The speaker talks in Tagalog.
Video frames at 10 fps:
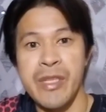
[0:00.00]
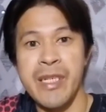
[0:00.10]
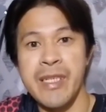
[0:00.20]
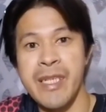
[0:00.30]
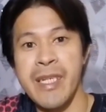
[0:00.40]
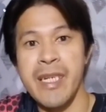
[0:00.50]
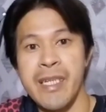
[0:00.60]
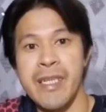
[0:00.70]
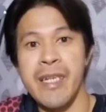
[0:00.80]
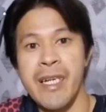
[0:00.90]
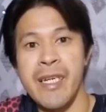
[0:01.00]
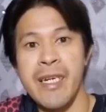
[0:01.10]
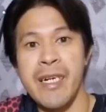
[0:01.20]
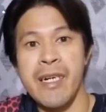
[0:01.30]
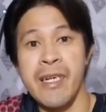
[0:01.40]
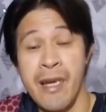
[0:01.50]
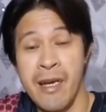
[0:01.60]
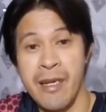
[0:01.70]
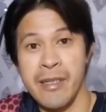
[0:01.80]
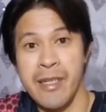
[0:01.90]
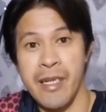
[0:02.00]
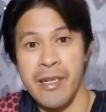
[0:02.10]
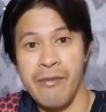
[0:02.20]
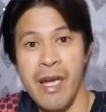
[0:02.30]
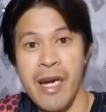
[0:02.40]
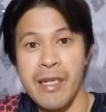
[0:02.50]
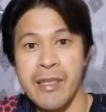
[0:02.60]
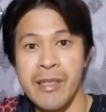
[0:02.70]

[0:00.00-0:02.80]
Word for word: DC and Dahlia channel vlog.